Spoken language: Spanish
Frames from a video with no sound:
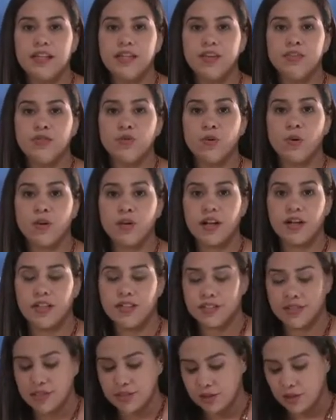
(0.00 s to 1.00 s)
su
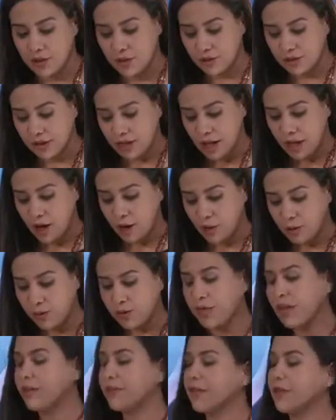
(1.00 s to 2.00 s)
organización
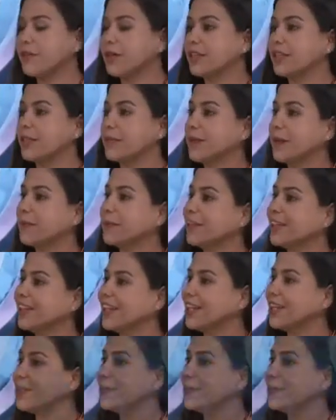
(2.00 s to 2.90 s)
Unión Afirmativa. Quiteria,